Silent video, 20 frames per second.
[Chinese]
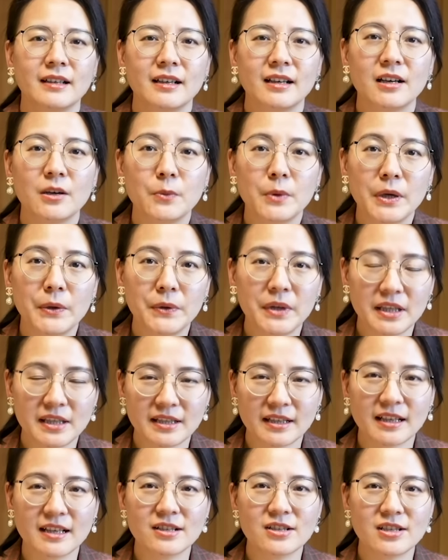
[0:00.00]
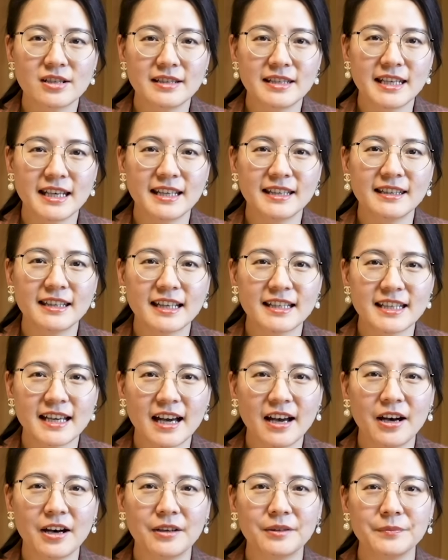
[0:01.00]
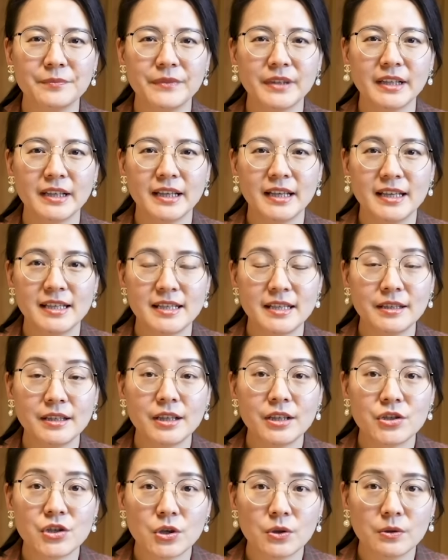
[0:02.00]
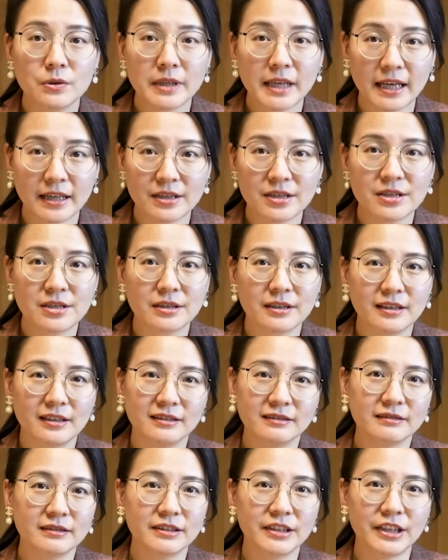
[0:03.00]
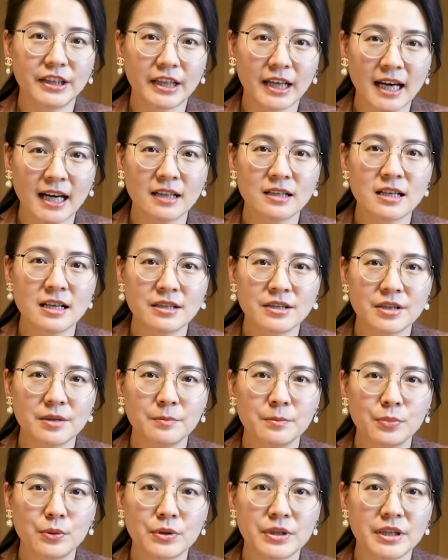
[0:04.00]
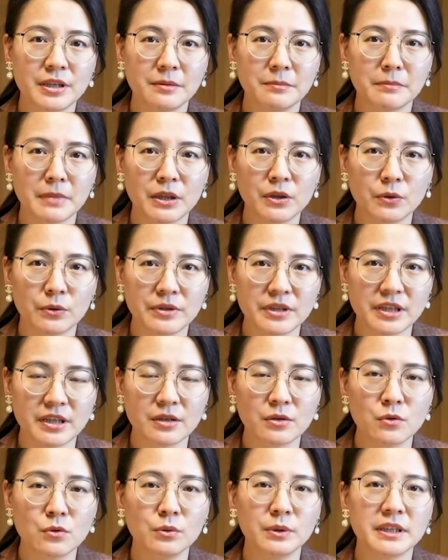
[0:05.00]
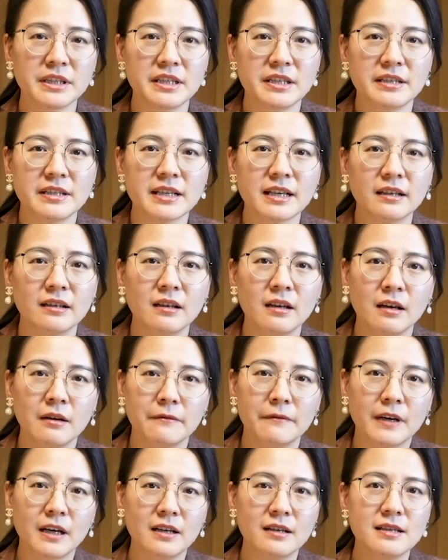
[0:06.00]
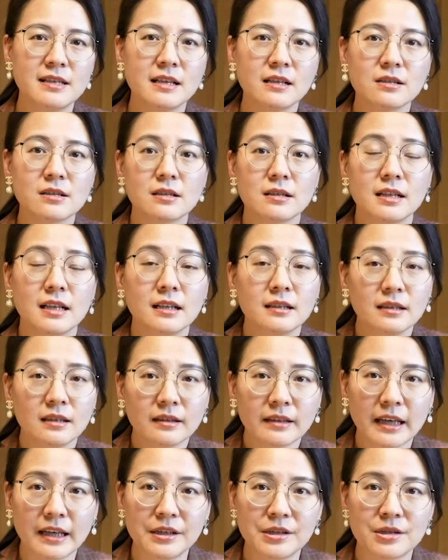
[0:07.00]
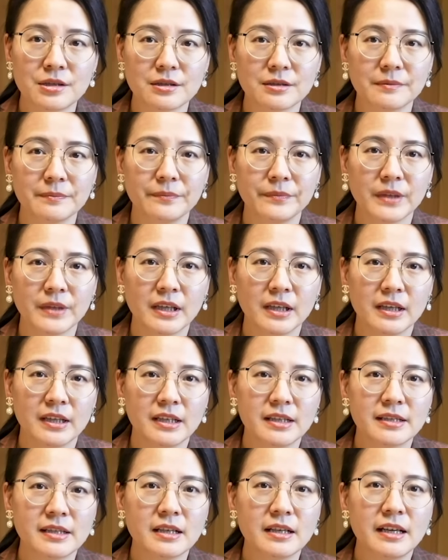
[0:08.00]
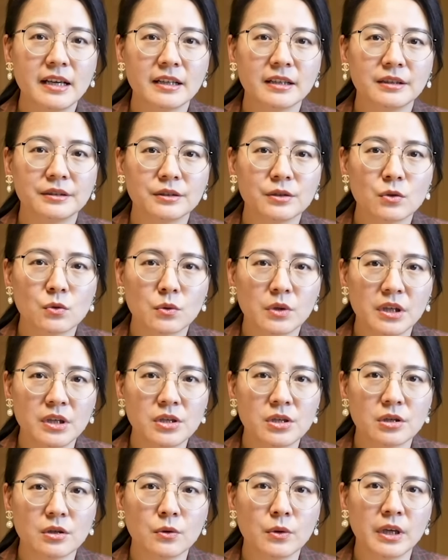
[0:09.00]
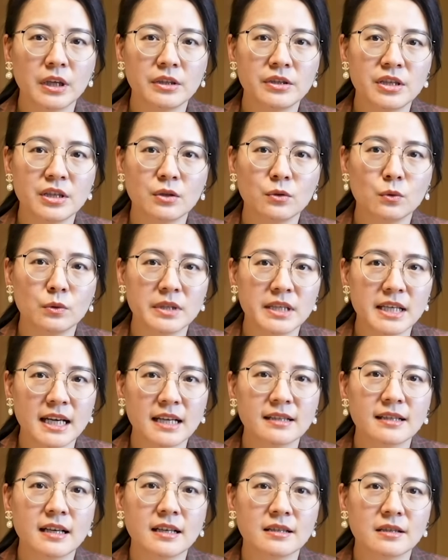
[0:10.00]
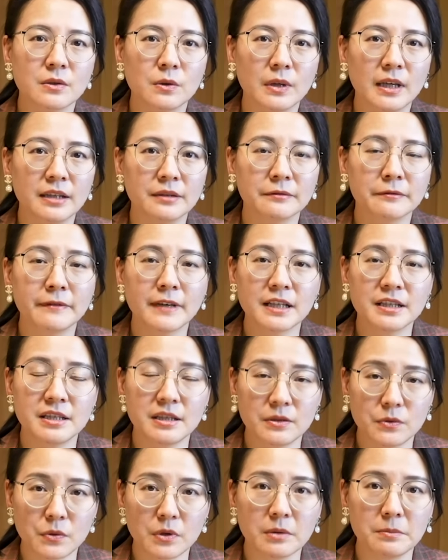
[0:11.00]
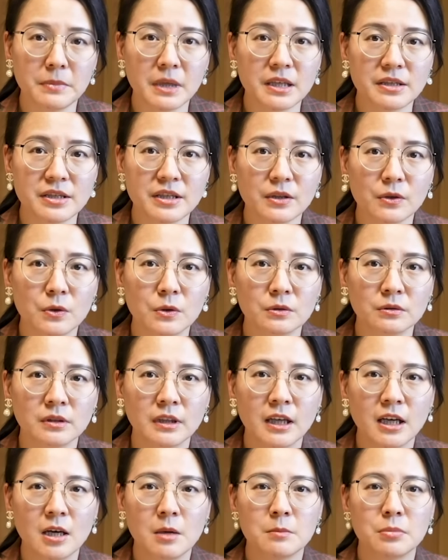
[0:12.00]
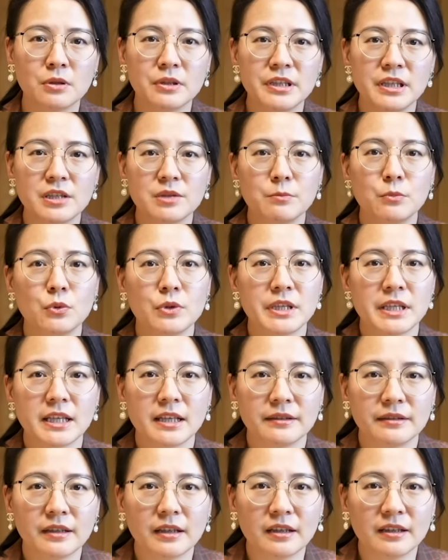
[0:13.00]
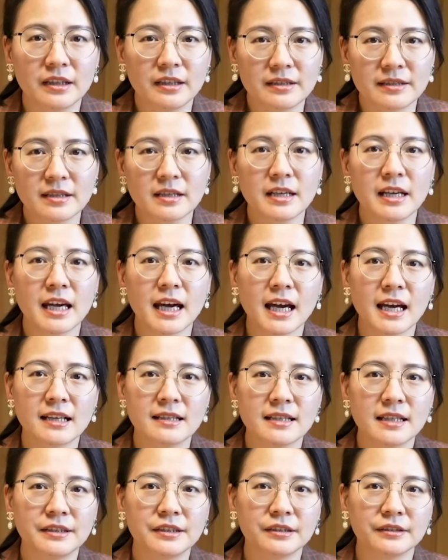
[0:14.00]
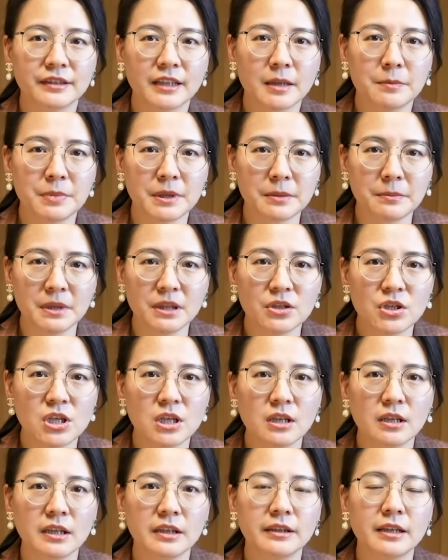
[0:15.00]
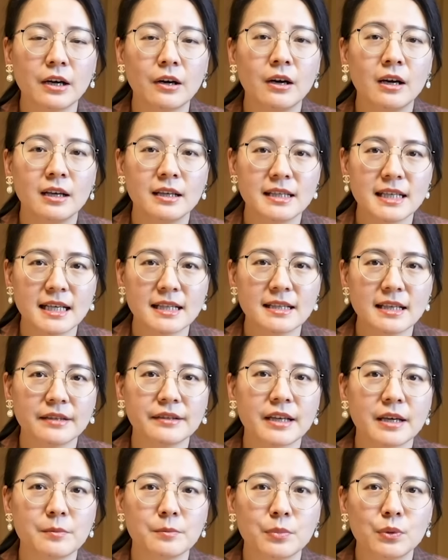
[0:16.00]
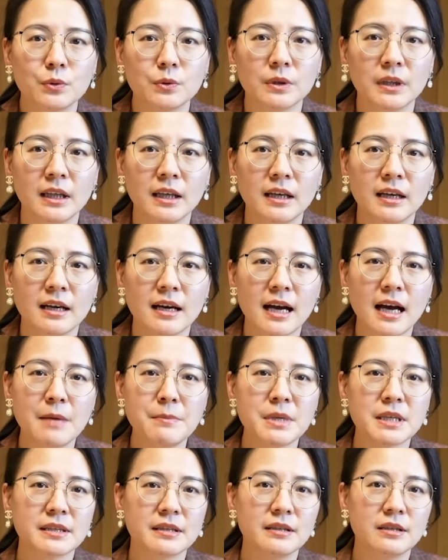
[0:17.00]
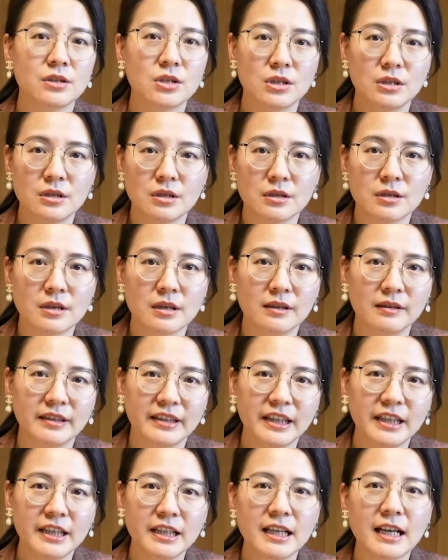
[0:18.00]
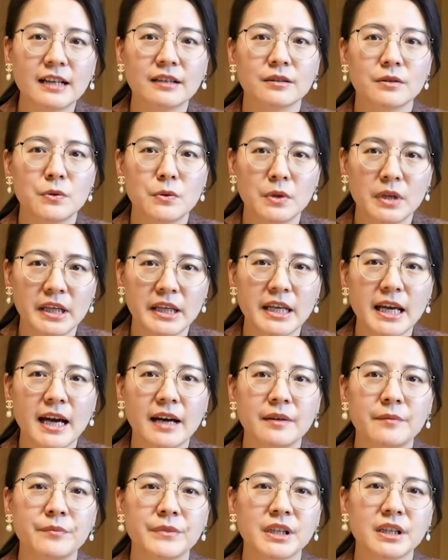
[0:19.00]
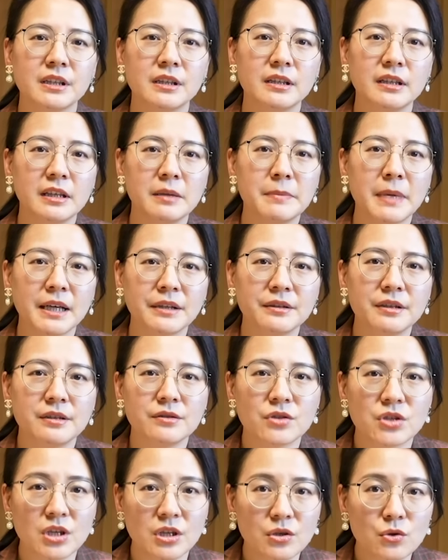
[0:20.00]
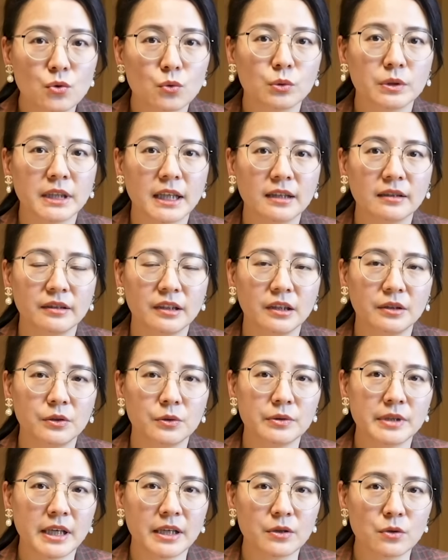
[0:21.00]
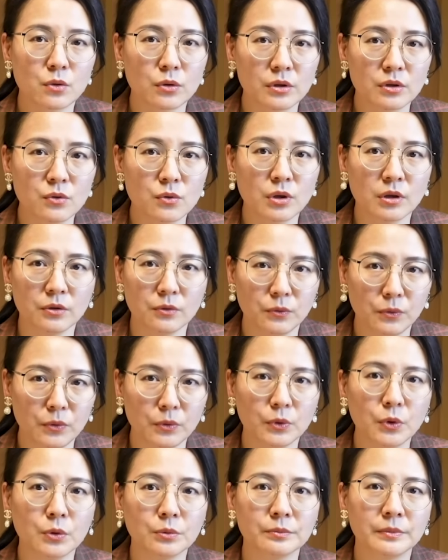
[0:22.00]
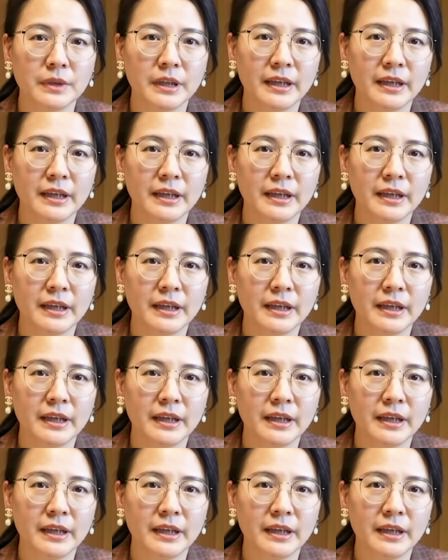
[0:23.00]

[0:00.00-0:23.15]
和微雨一起看世间，大家好。新的一周开始了，以哈战争不仅没有结束的迹象，反而像是刚刚开始。以色列可能随时会进入加萨走廊，发起全面进攻。不过，截至目前呢，以色列还在等待平民撤离到加萨南部。哈马斯的支持者、伊朗、叙利亚和黎巴嫩真主党也都在蠢蠢欲动。